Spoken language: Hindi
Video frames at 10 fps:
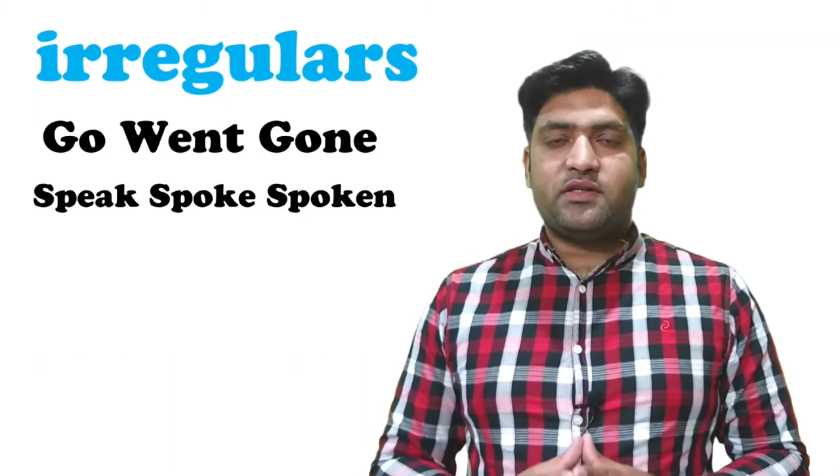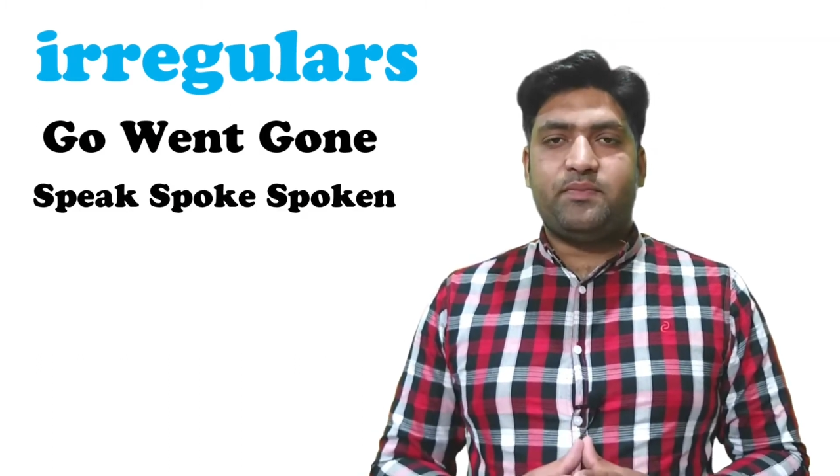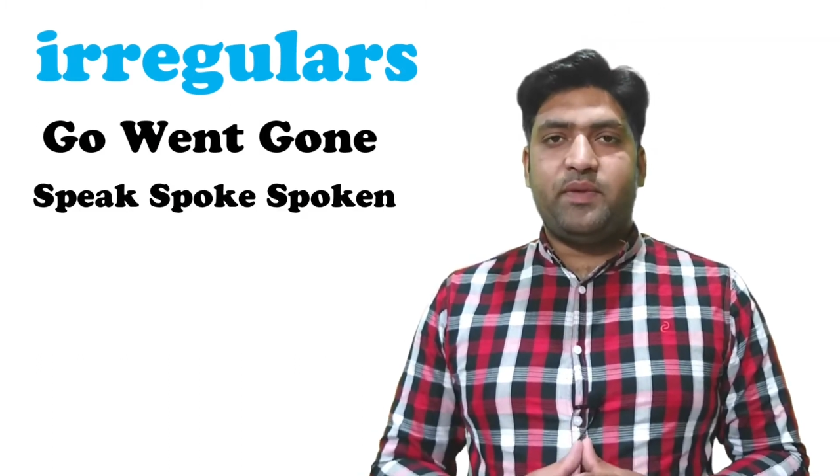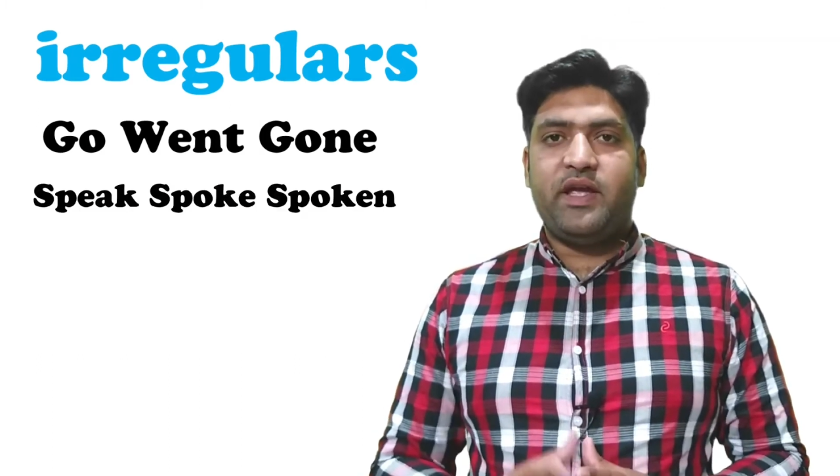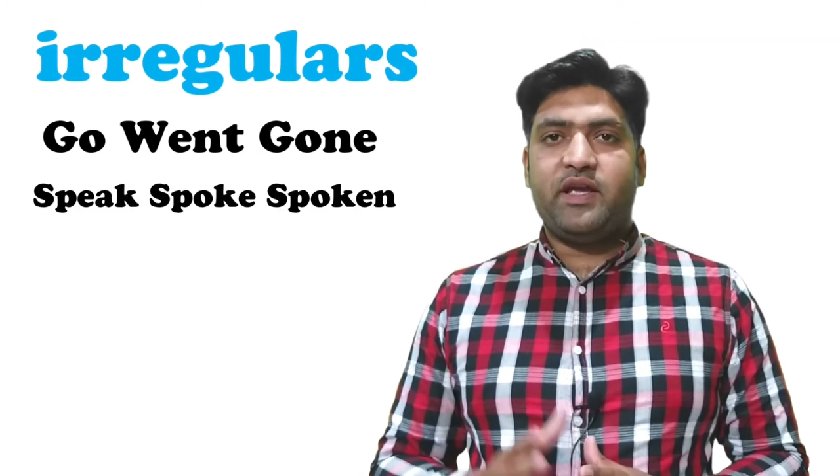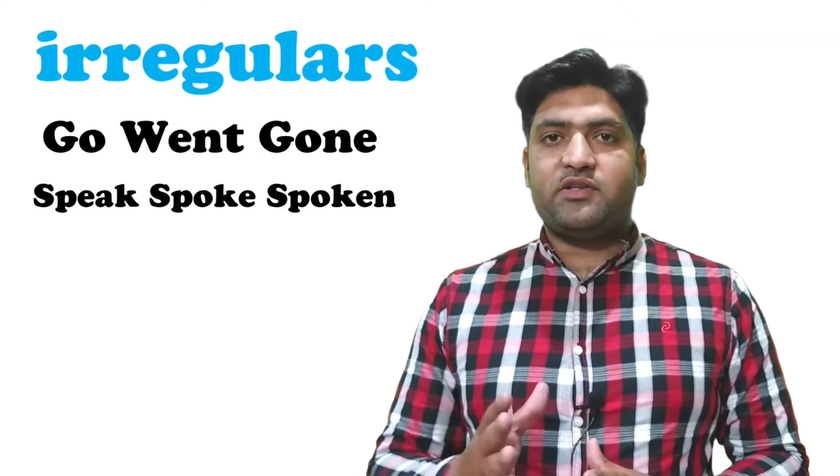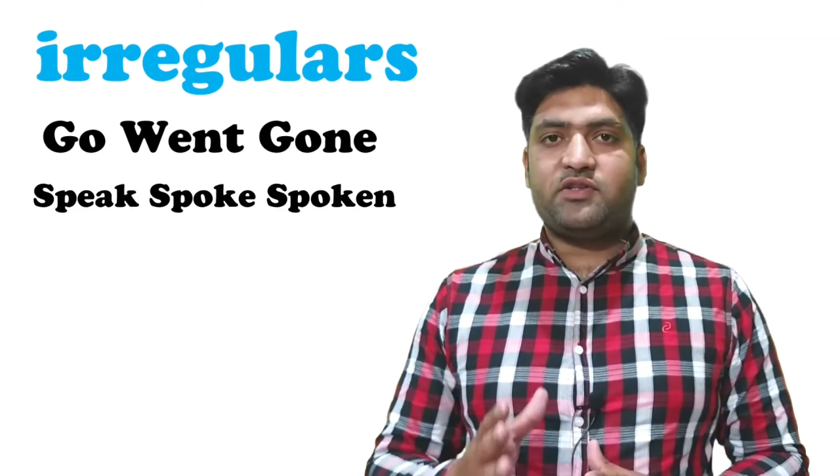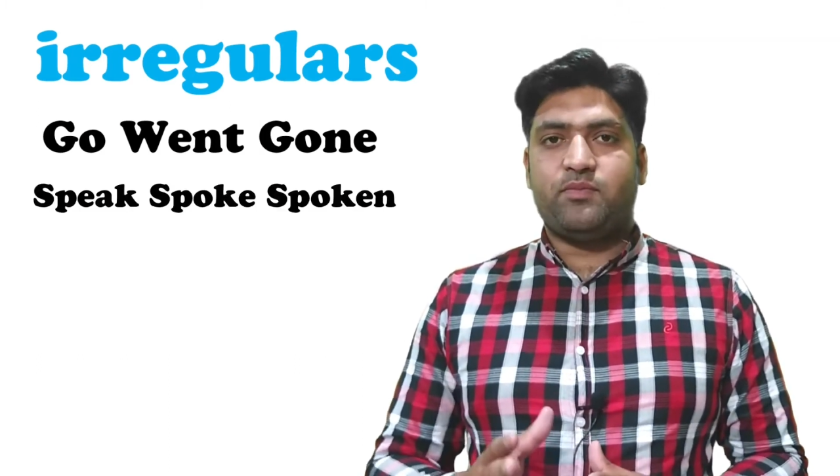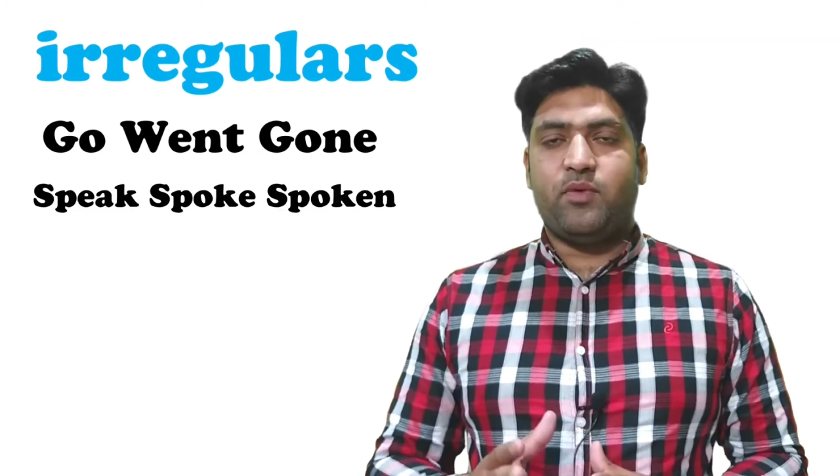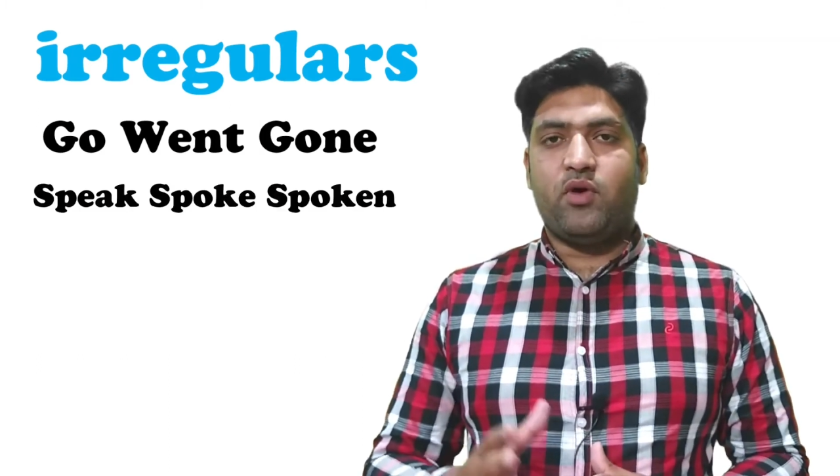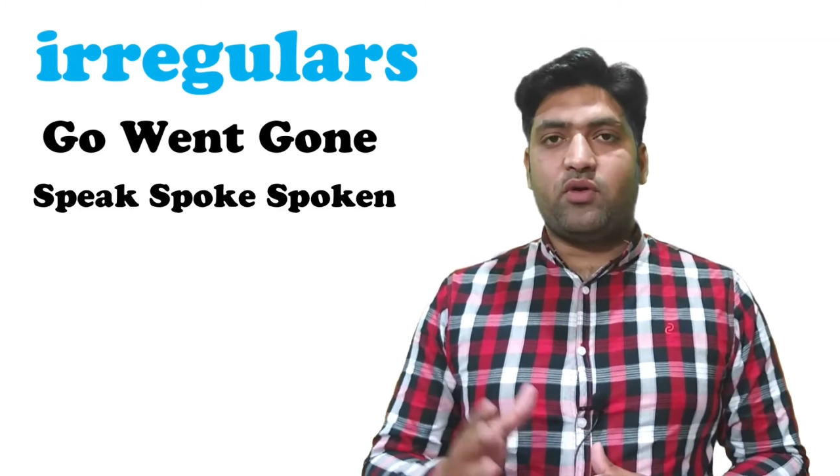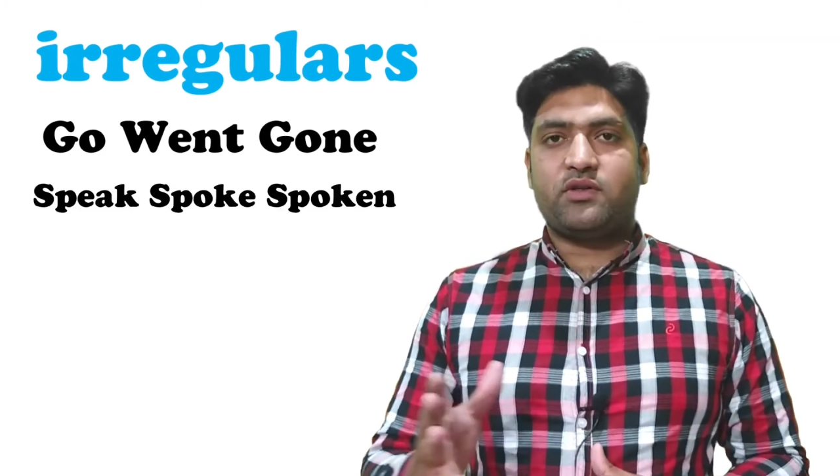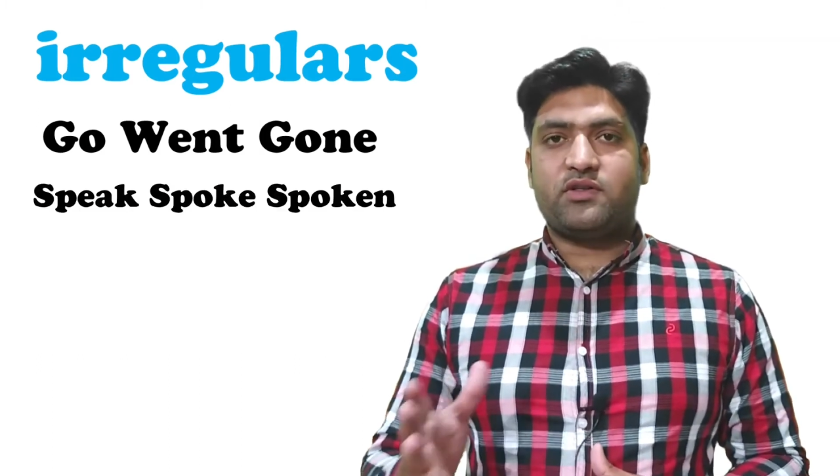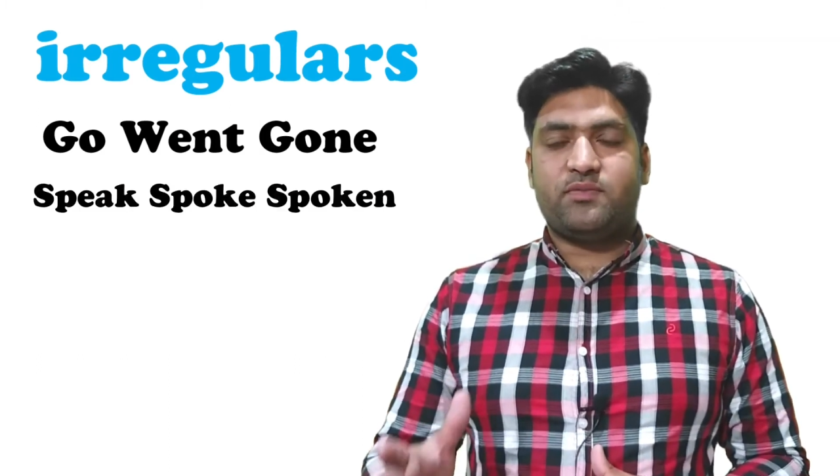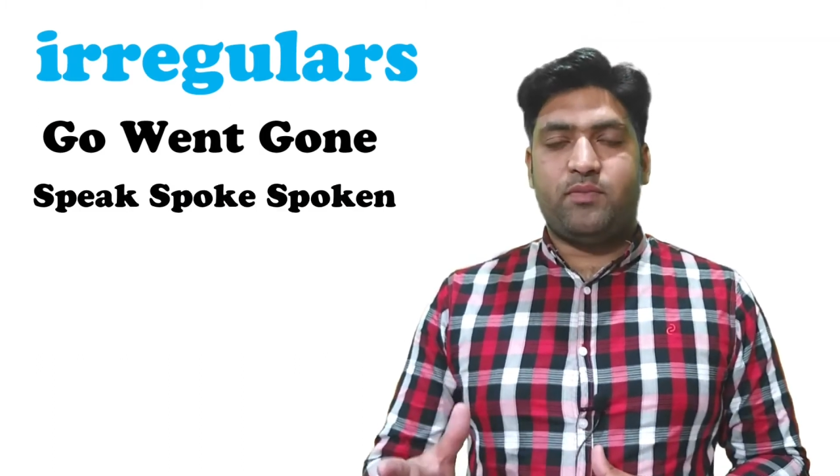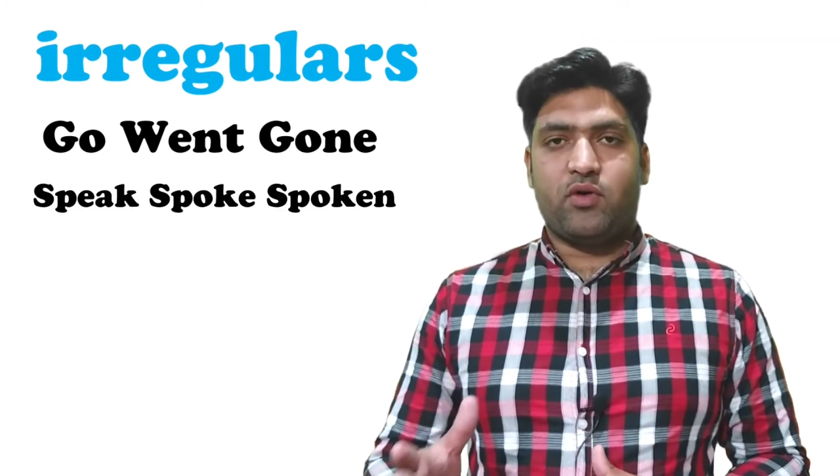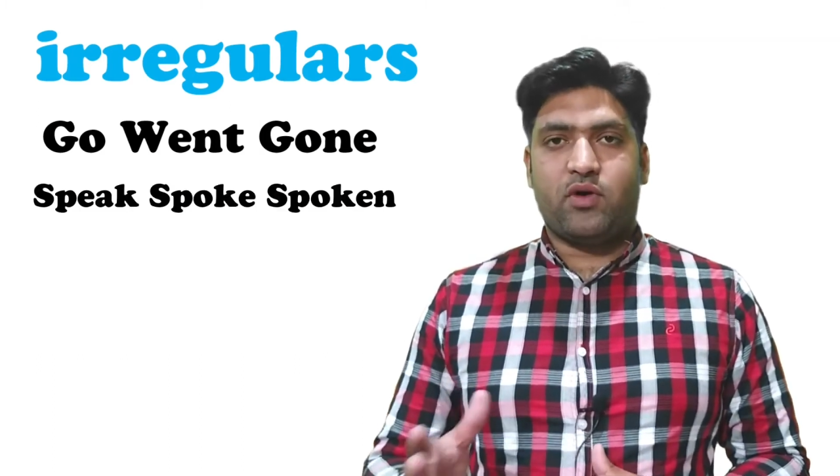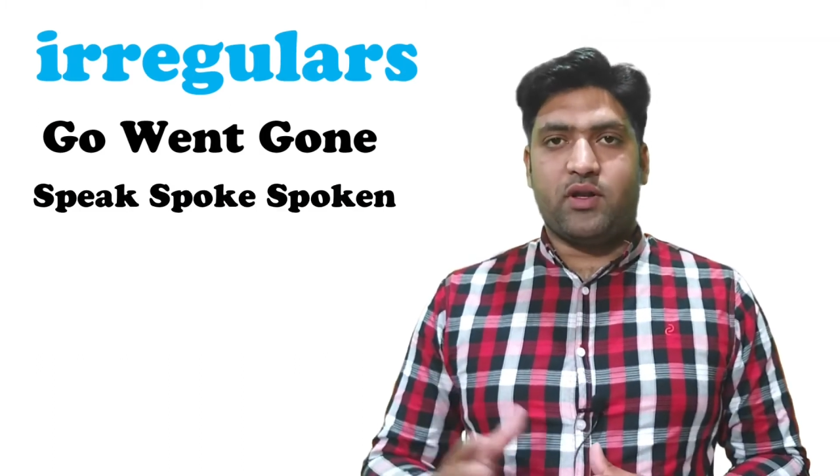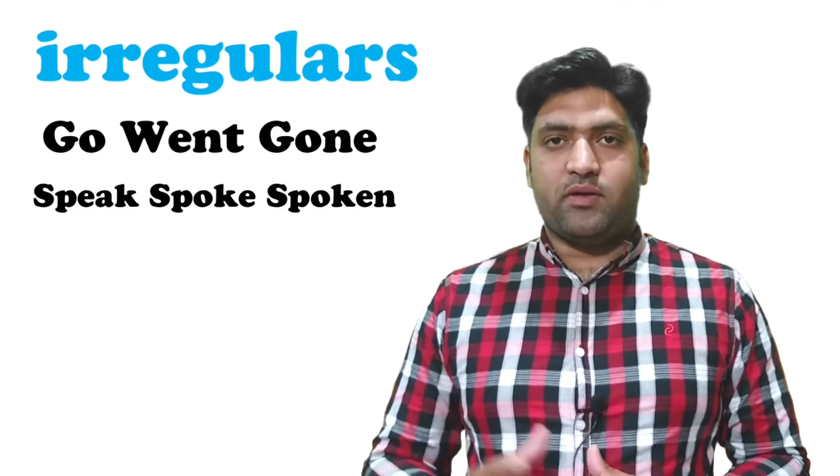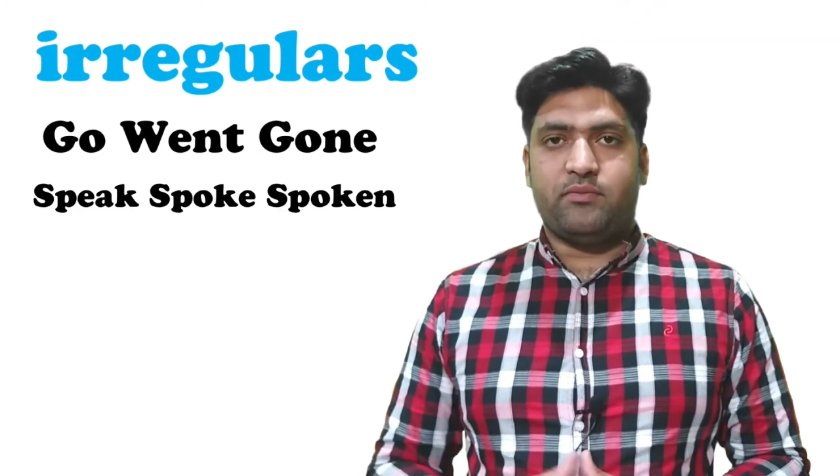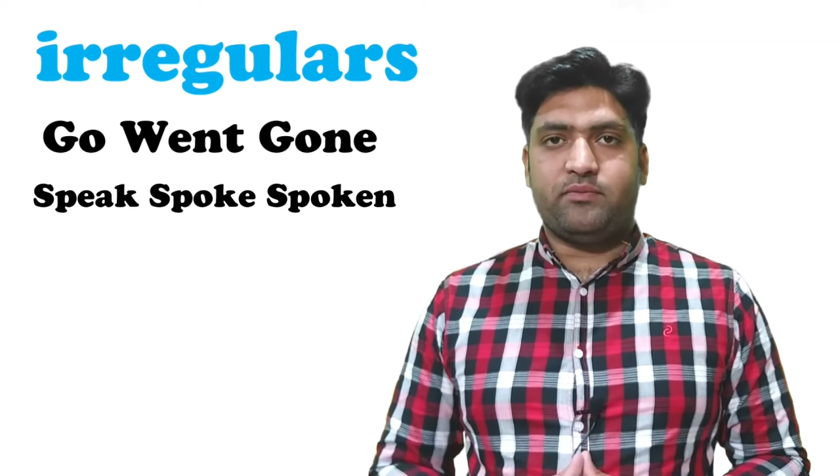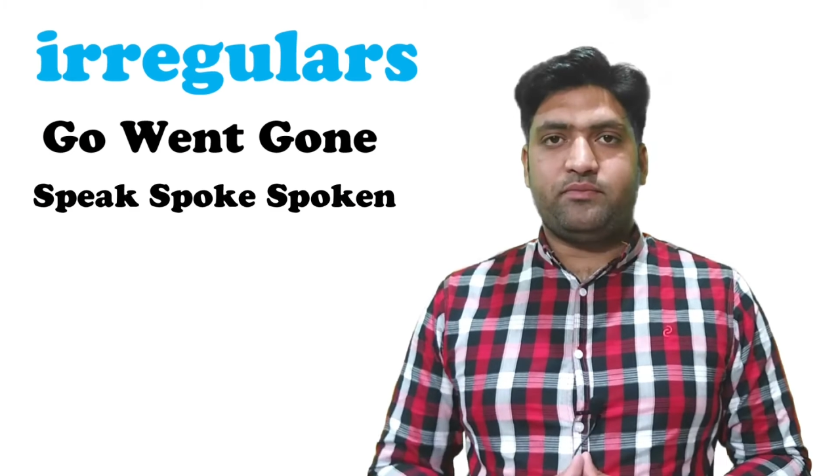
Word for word: स्पीक स्पोक स्पोकन